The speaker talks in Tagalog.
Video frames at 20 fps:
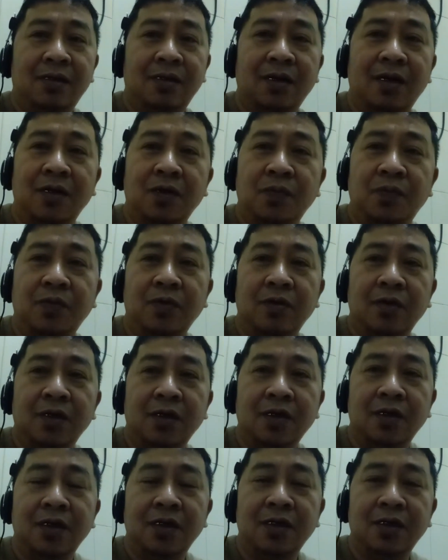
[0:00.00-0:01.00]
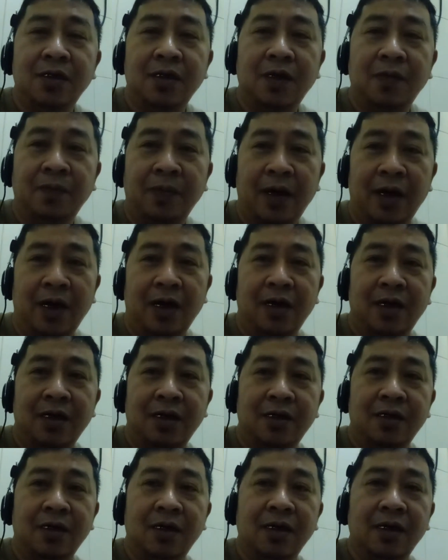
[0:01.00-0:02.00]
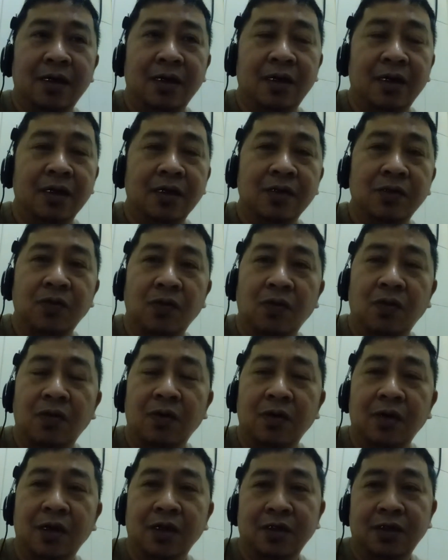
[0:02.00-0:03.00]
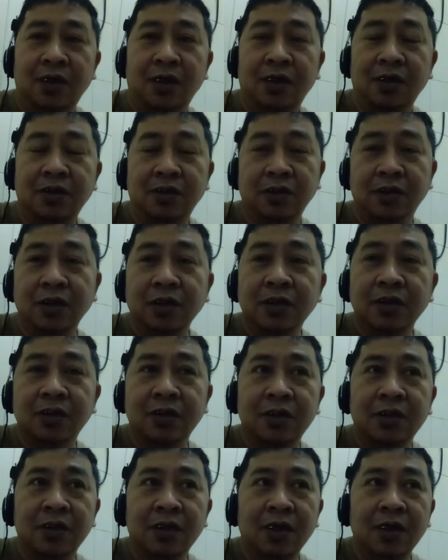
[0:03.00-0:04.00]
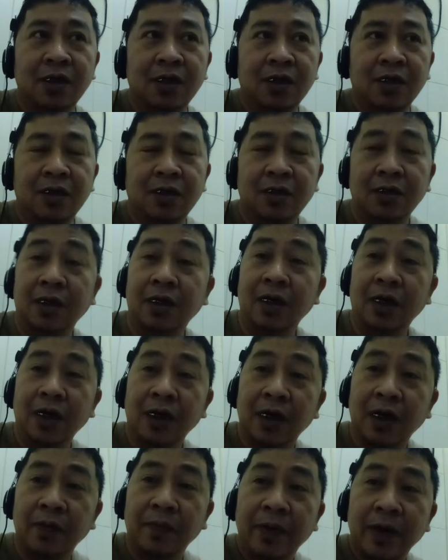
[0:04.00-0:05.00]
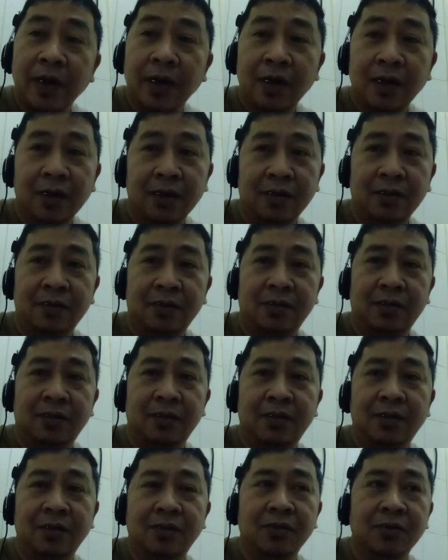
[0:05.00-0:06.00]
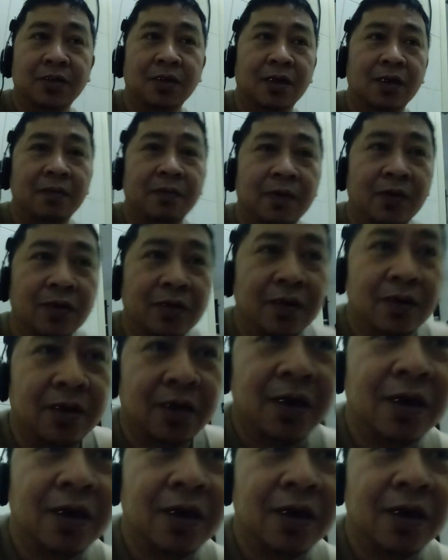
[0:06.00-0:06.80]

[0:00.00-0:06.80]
Tayo po ay nagpakain na ganitong oras, alas 10 na ng gabi dito sa abroad.